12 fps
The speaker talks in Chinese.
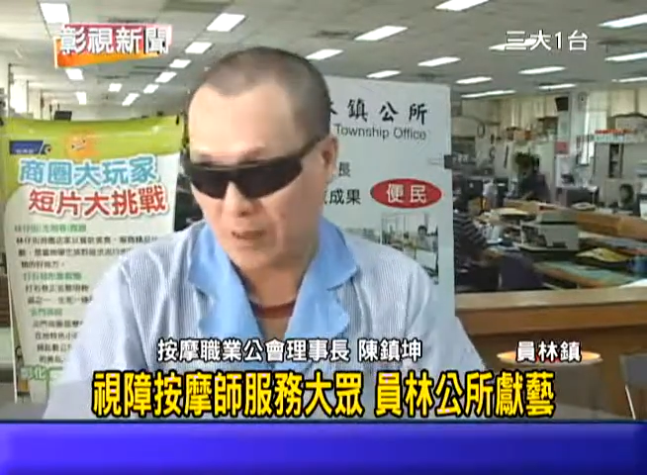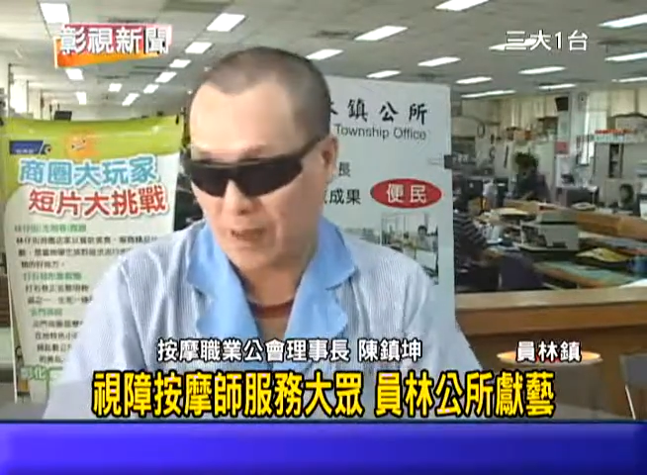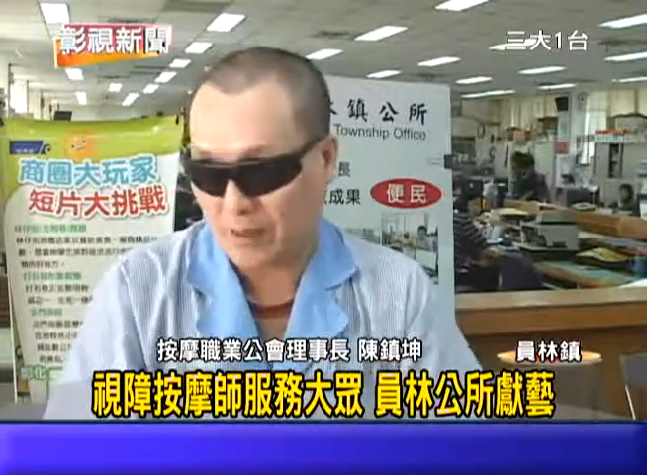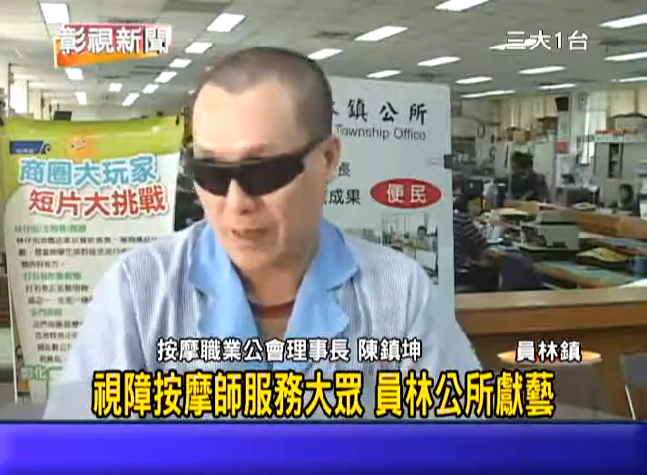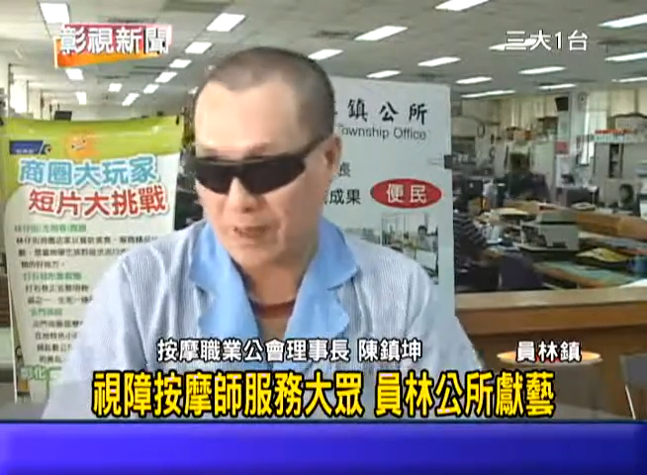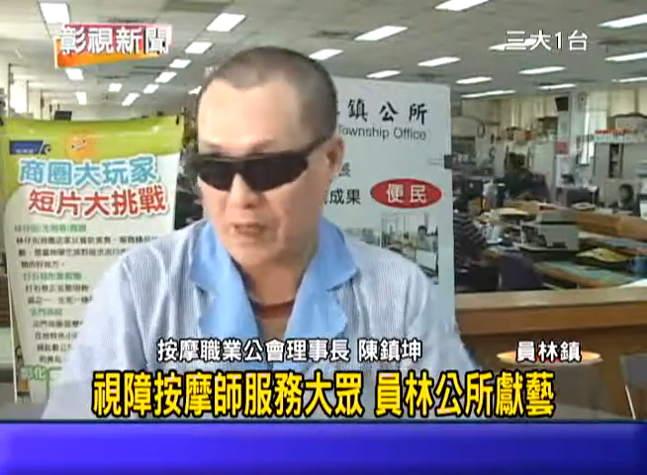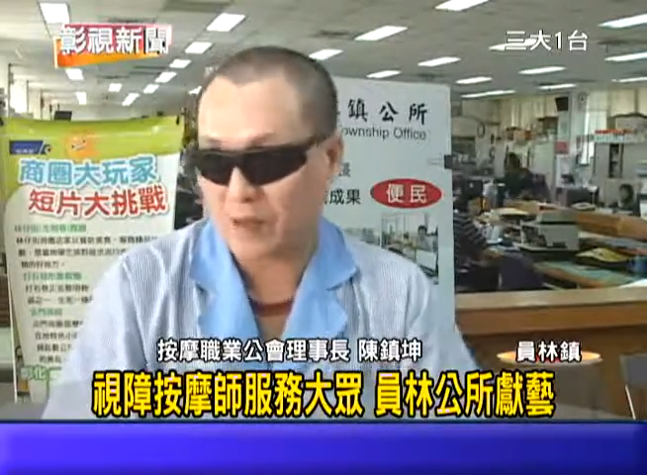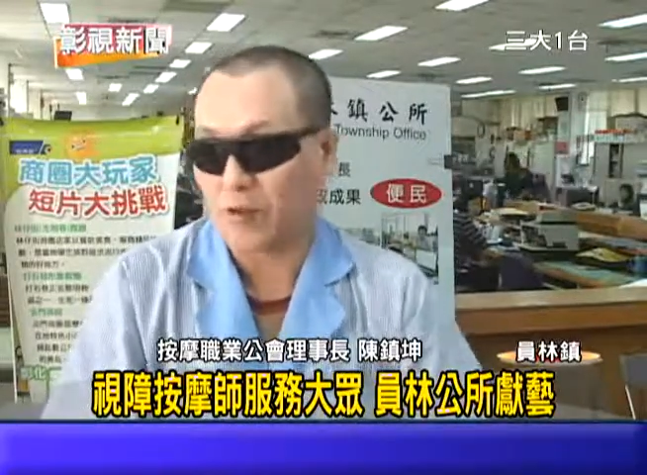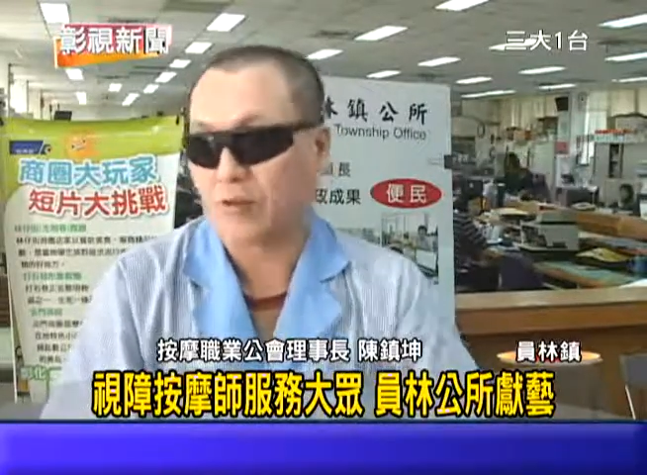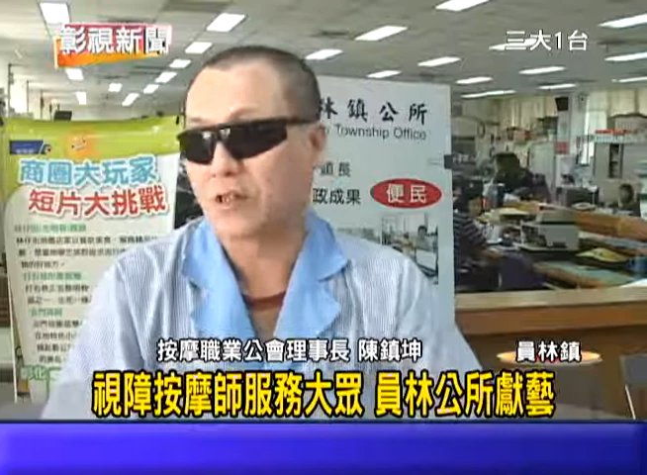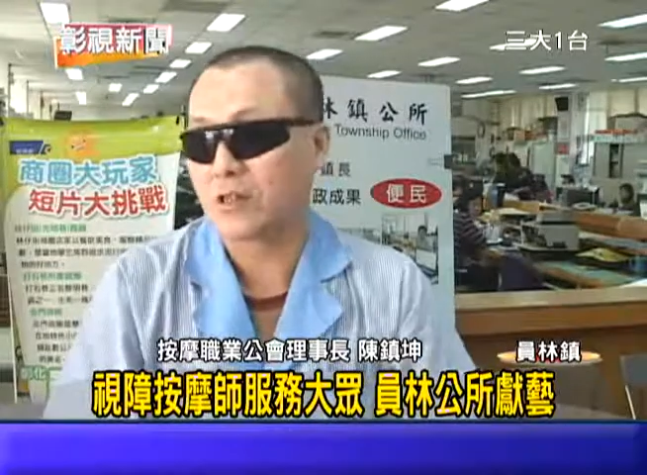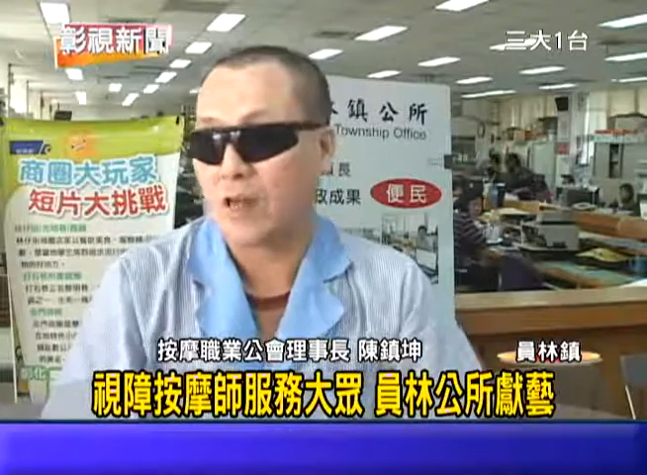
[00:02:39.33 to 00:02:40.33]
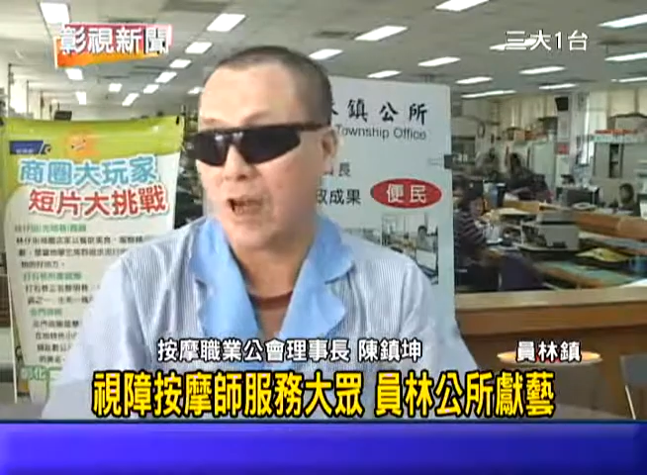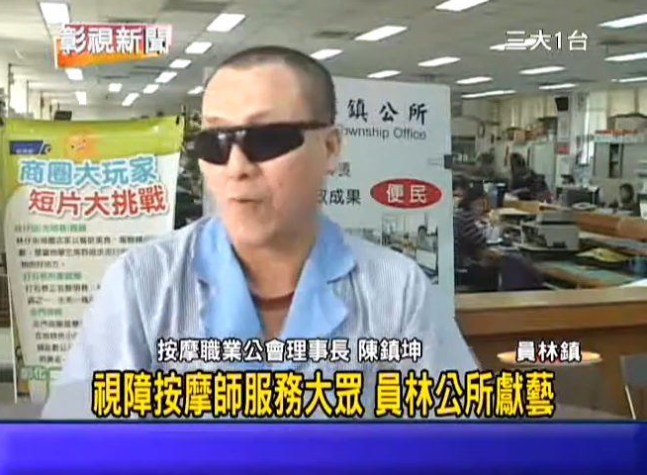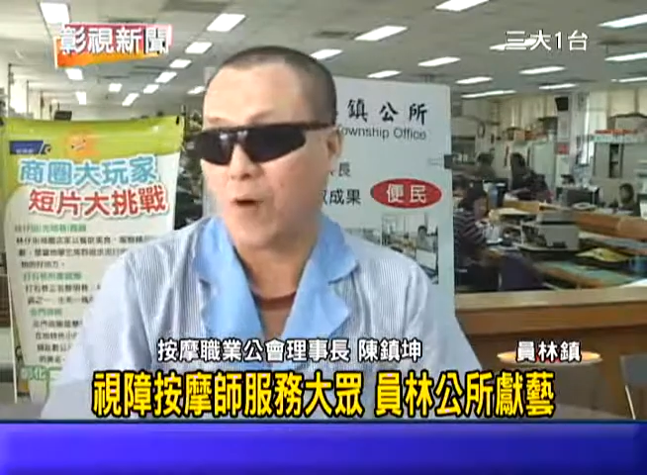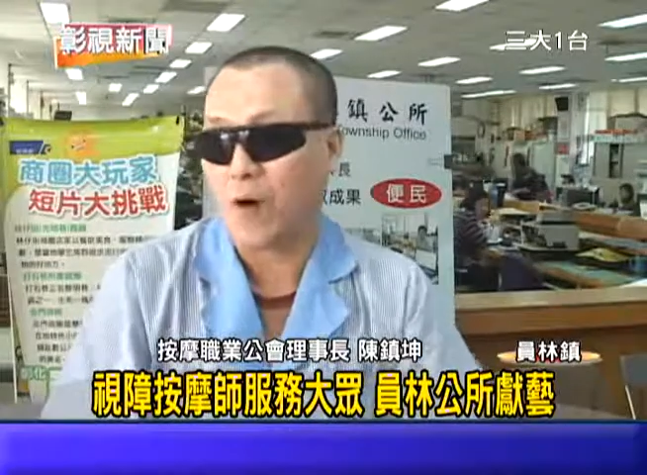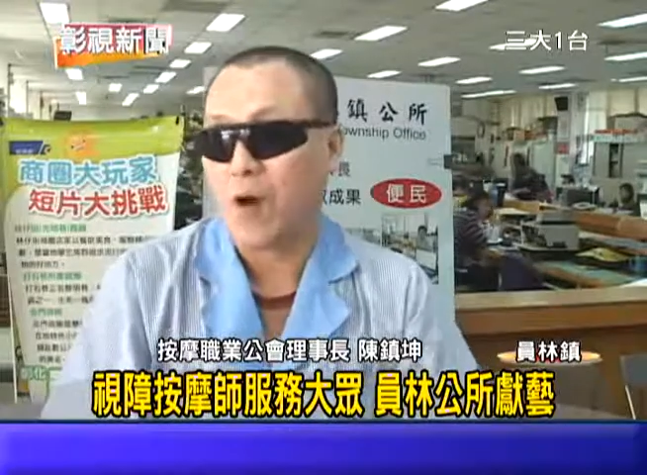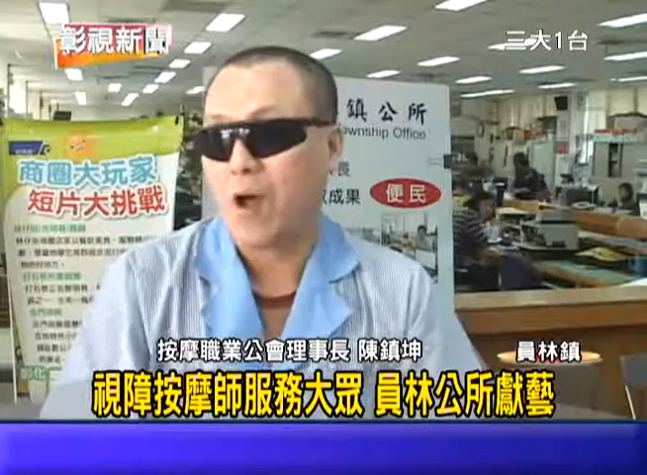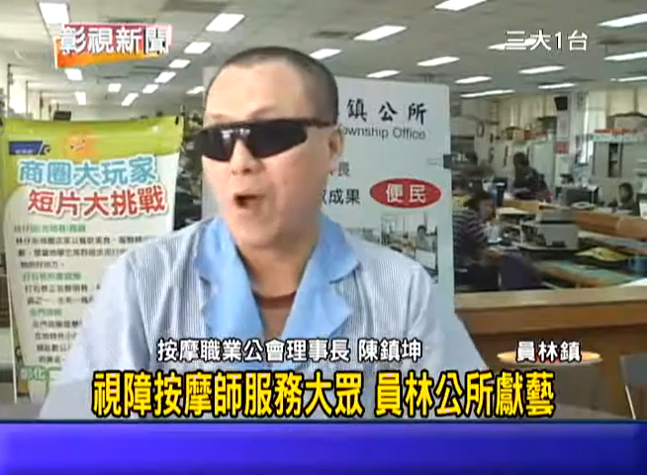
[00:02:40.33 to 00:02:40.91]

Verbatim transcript: 照，才会使从事按摩，